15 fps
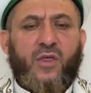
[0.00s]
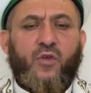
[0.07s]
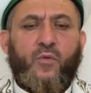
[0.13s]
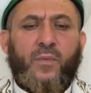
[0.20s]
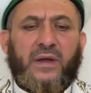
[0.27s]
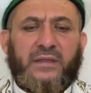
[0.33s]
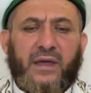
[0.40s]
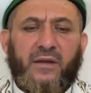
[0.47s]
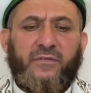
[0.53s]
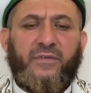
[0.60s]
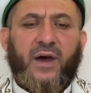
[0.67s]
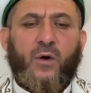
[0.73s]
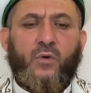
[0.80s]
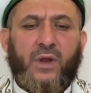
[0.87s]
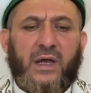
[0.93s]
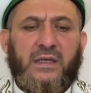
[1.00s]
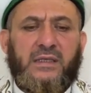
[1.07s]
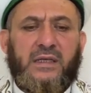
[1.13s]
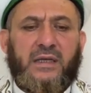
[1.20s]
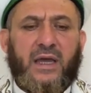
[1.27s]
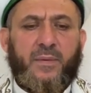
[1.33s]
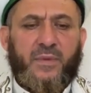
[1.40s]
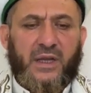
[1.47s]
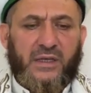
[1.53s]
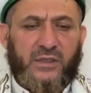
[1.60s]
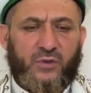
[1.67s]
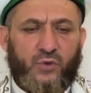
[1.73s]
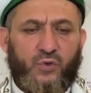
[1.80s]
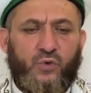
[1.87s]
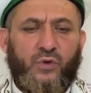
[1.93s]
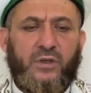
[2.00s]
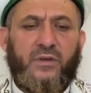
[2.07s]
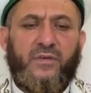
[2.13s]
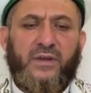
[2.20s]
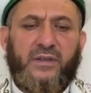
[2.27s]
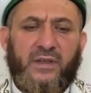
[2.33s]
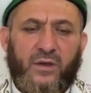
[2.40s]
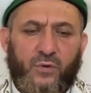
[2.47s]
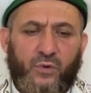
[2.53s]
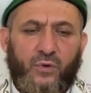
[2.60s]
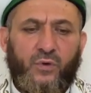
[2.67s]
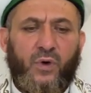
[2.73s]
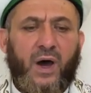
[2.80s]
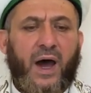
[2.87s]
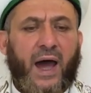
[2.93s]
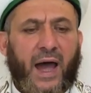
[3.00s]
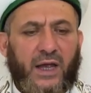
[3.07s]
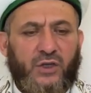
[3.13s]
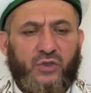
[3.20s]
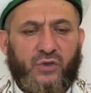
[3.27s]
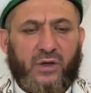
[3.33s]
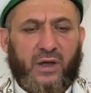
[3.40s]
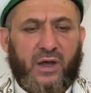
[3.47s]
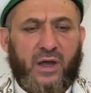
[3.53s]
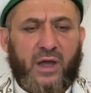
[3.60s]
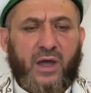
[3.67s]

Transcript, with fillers: ثم ترفع رأسك من السجود فتقولها عشرة